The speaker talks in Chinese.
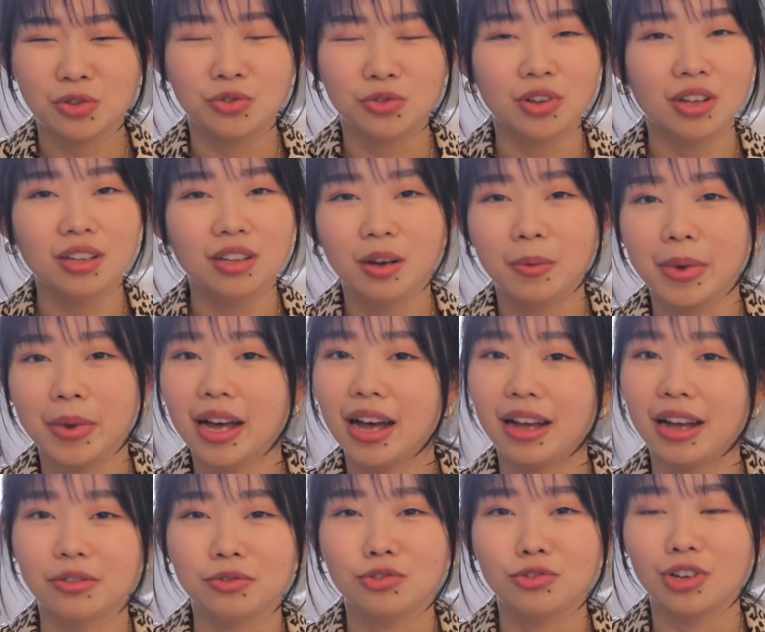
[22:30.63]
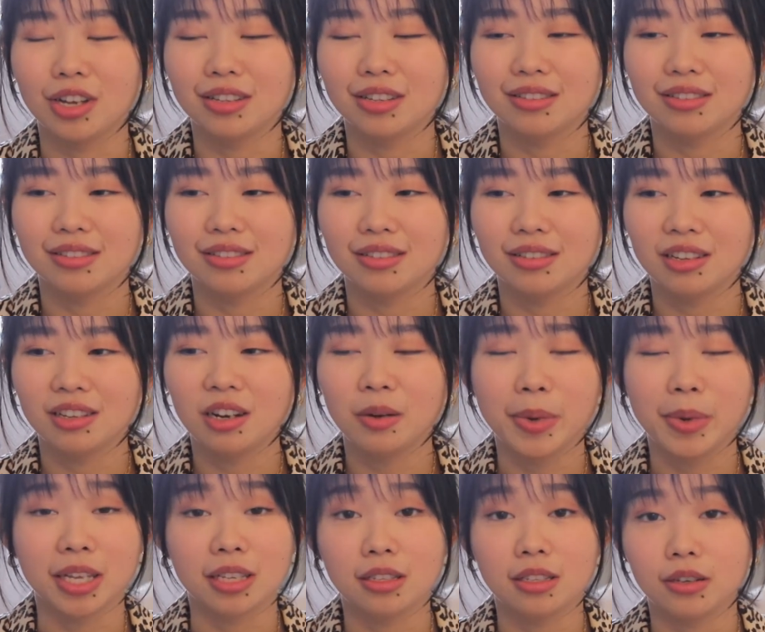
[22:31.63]
你觉得特别安全、
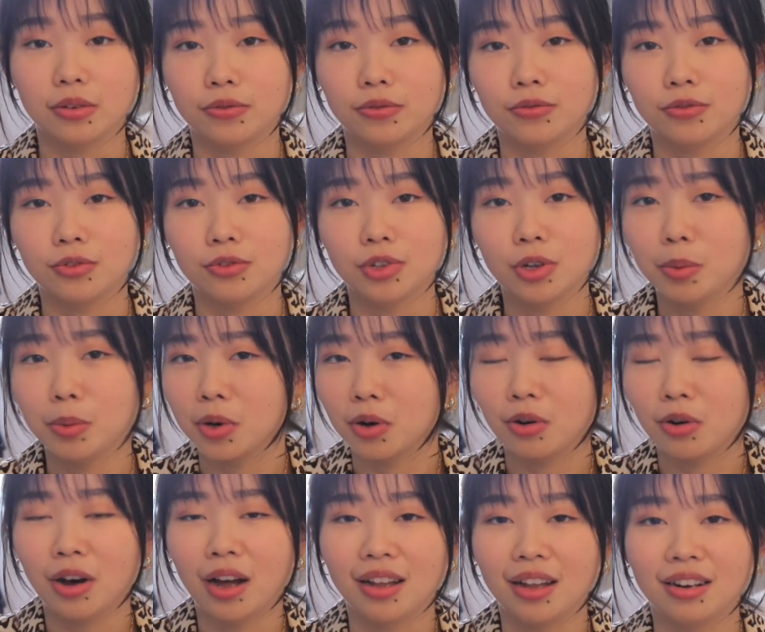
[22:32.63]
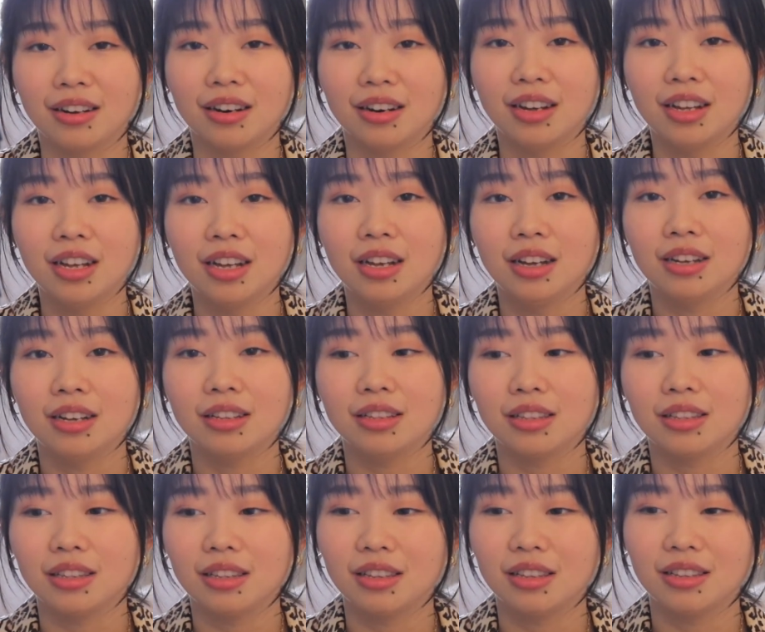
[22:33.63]
特别幸福、特别快乐，
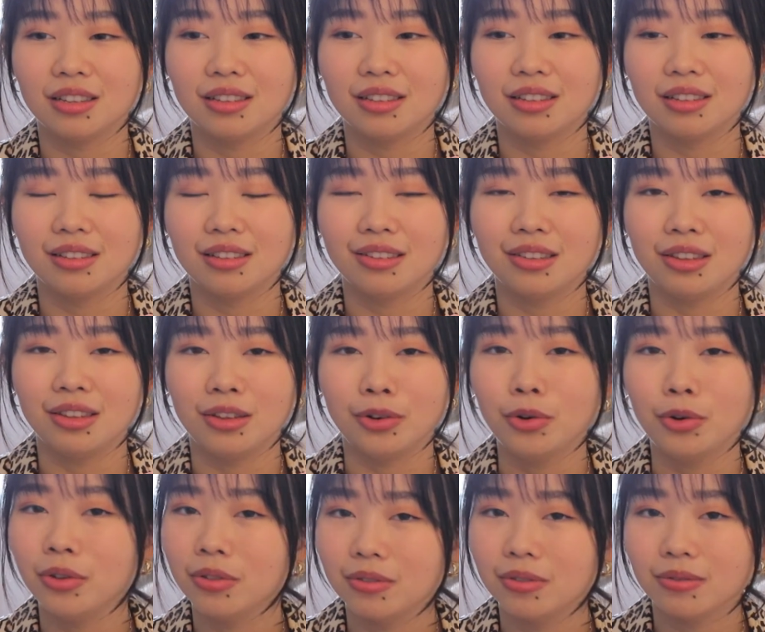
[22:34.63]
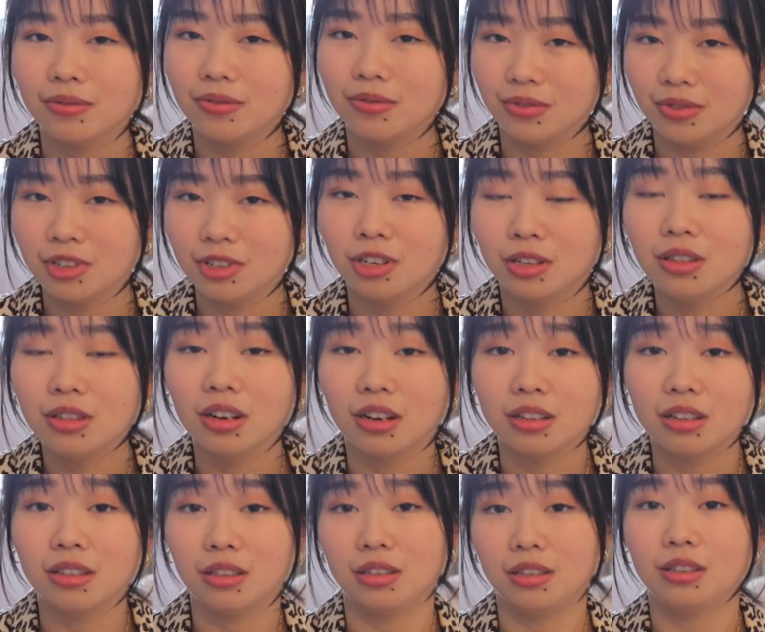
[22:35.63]
你会真
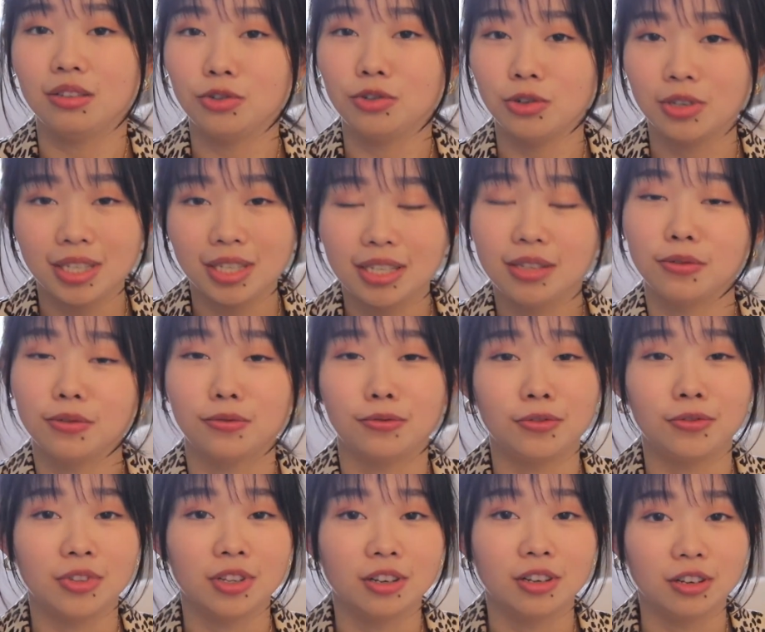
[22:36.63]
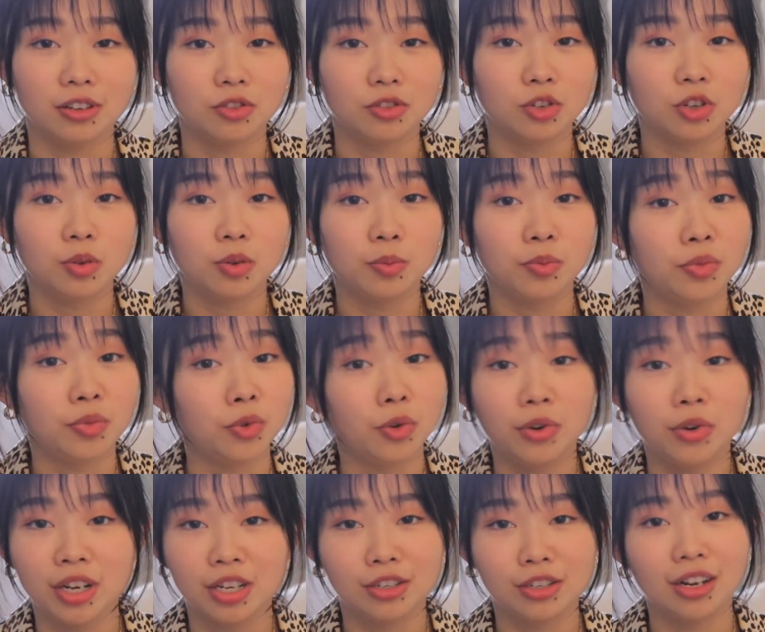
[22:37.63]
的就幸福的人是
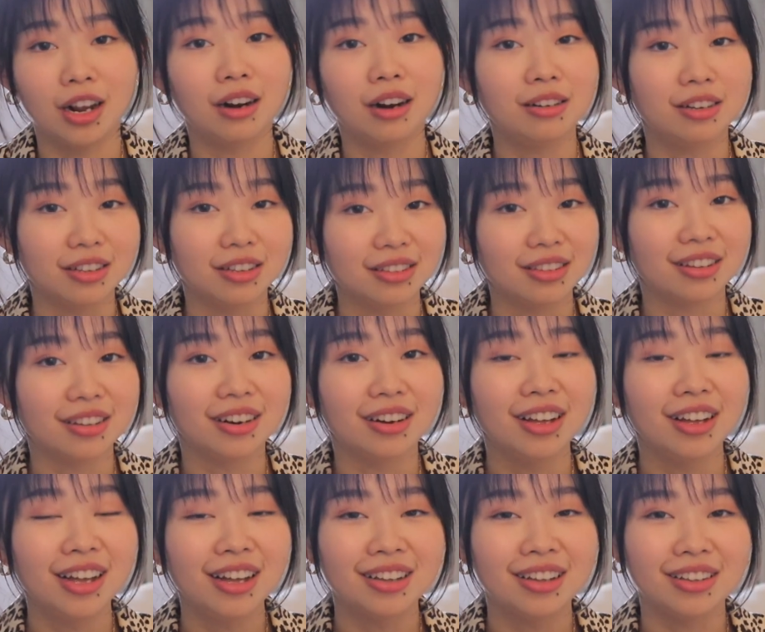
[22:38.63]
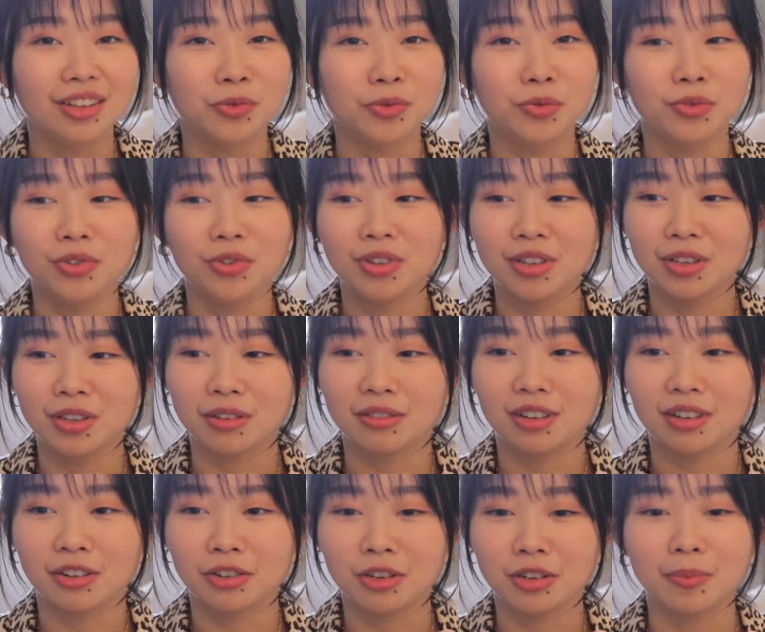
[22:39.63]
不会伤人的。你无论
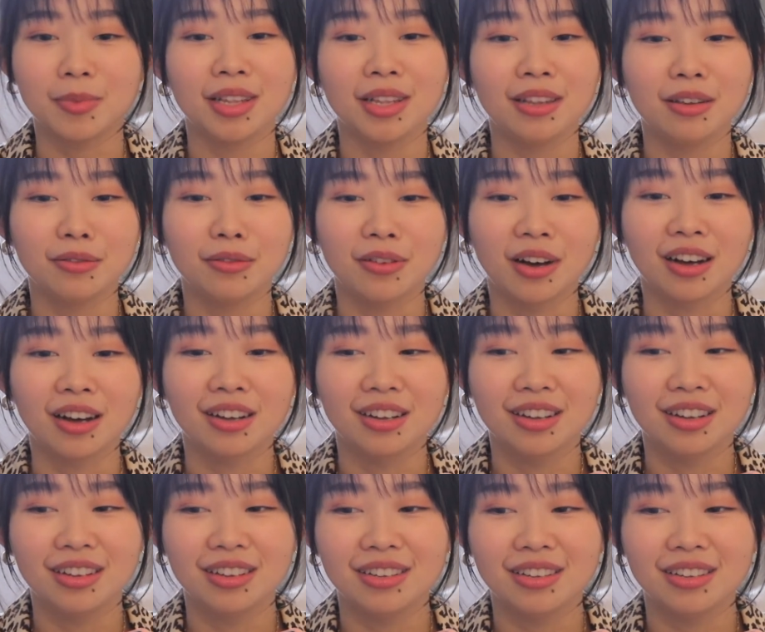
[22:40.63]
走到什么地方，